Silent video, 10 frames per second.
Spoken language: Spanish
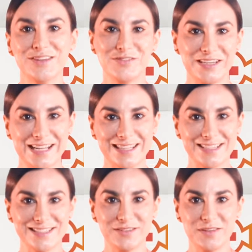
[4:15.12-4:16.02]
al final de
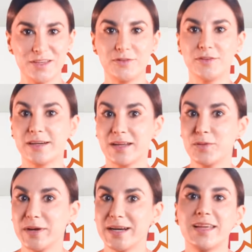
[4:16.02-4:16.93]
este video.
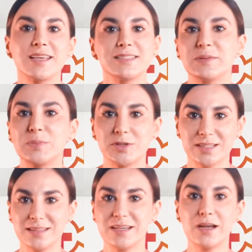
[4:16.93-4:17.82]
Recuerda que es
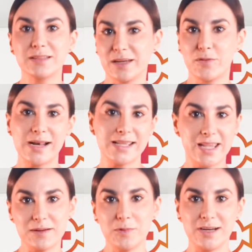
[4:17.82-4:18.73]
importante ante
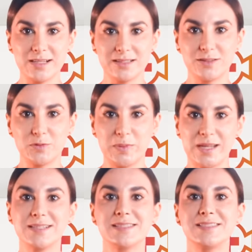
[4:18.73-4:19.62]
cualquier molestia en tu
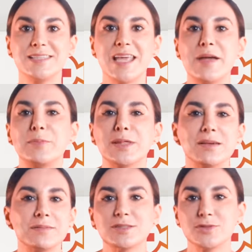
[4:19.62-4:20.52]
piel, siempre
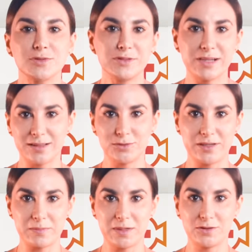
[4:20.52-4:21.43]
debes consultar a tu
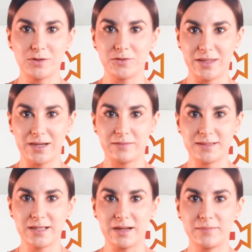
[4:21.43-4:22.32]
dermatólogo de
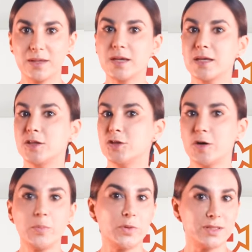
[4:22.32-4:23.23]
cabecera.
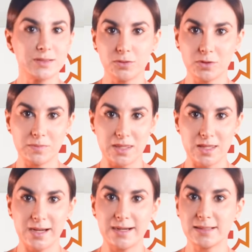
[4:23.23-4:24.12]
No puedes
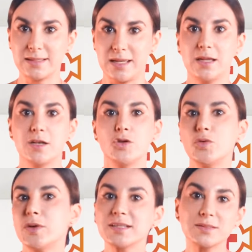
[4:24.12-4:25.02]
automedicarse,
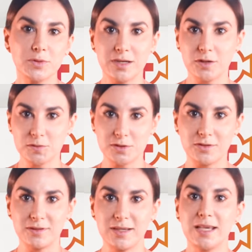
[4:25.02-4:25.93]
nunca es buena
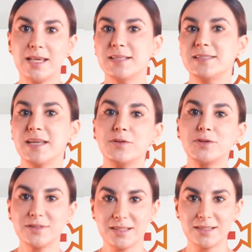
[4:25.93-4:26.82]
opción. Y si aún
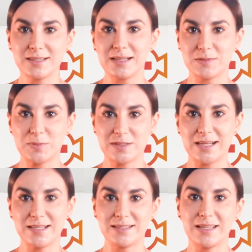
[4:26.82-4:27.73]
no tienes el
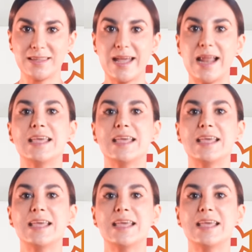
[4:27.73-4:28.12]
especialista ideal,